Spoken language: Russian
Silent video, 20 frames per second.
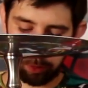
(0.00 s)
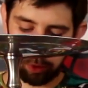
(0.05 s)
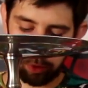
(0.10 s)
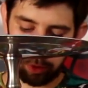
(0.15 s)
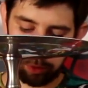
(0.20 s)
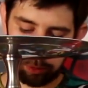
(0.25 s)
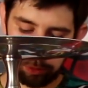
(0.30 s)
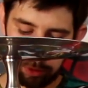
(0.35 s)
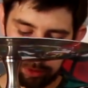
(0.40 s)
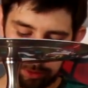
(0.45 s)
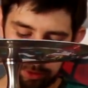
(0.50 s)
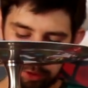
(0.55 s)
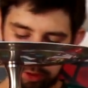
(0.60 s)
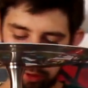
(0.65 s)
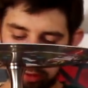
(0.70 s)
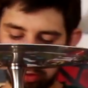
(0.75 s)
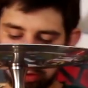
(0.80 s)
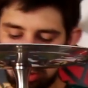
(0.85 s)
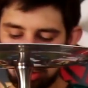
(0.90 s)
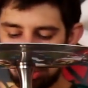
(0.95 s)
помимо
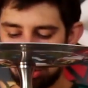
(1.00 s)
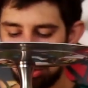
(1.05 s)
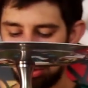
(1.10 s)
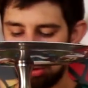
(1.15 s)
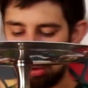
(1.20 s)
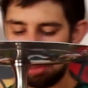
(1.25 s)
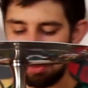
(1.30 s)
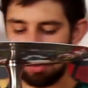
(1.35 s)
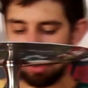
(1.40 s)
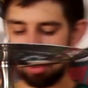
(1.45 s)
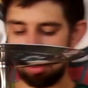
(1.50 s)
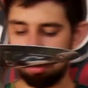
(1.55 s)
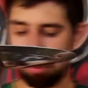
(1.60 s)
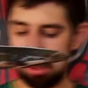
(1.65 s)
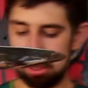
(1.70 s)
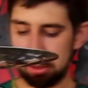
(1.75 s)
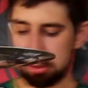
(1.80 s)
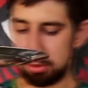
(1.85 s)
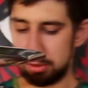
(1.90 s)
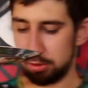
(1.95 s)
того, что у нас в
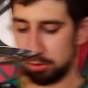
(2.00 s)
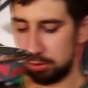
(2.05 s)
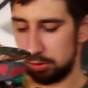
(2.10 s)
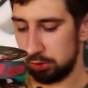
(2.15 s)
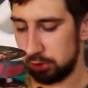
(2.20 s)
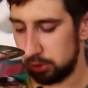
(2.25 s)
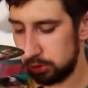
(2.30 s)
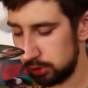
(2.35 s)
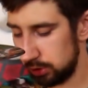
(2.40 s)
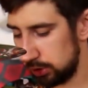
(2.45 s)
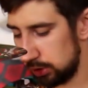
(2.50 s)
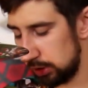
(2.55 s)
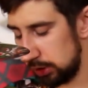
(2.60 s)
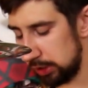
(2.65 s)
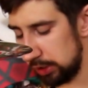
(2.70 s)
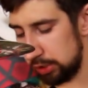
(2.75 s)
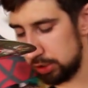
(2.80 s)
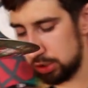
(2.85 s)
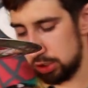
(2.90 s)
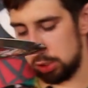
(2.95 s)
комплекте идет
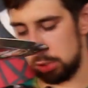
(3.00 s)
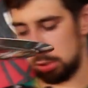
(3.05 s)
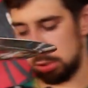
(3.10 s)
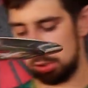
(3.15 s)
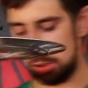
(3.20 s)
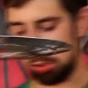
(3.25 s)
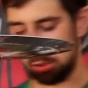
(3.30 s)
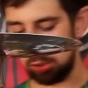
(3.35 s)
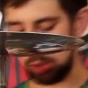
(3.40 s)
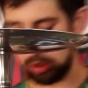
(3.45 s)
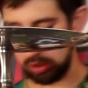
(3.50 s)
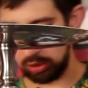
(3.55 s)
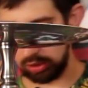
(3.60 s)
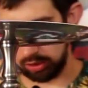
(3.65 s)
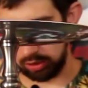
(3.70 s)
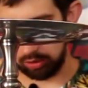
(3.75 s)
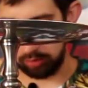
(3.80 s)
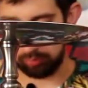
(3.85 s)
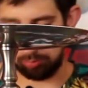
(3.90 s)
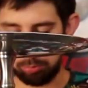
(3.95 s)
4 э,
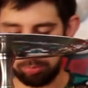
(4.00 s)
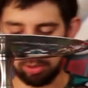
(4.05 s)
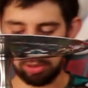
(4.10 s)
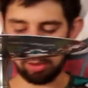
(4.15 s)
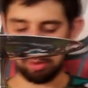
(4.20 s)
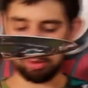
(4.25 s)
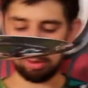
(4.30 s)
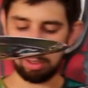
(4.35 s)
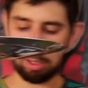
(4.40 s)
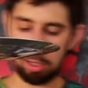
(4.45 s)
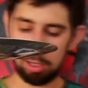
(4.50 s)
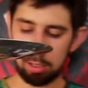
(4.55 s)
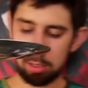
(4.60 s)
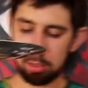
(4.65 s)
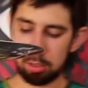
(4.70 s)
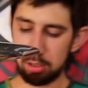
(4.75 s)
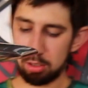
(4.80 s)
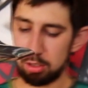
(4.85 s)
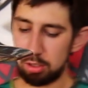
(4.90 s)
э, порта,